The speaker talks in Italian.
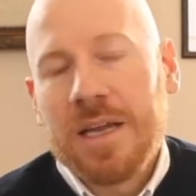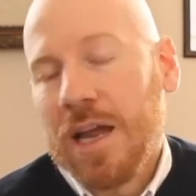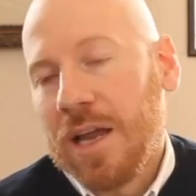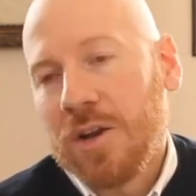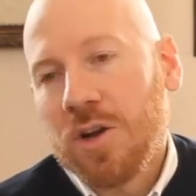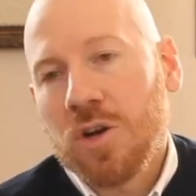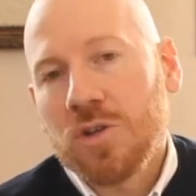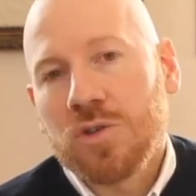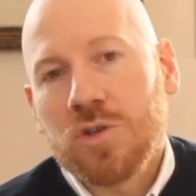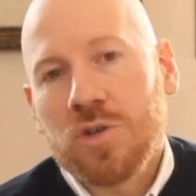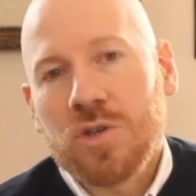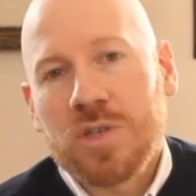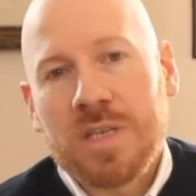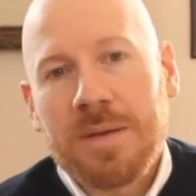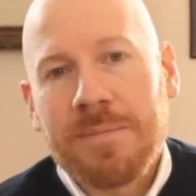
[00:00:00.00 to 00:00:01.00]
eh,
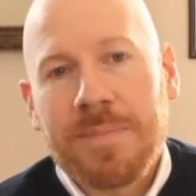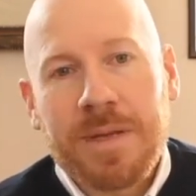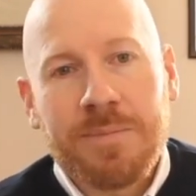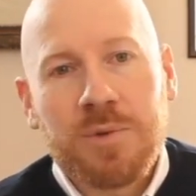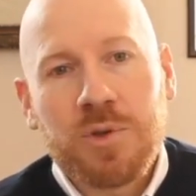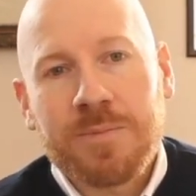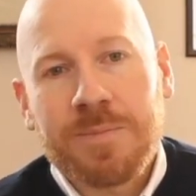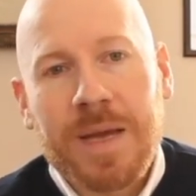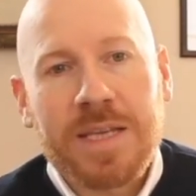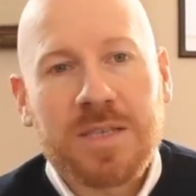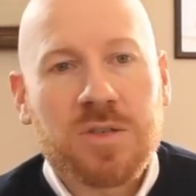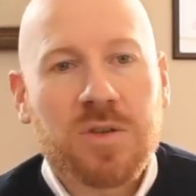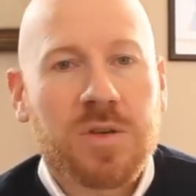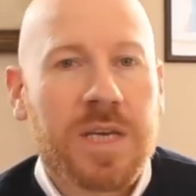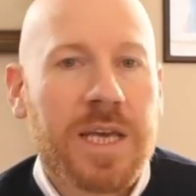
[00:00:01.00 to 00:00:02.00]
noto sempre più spesso che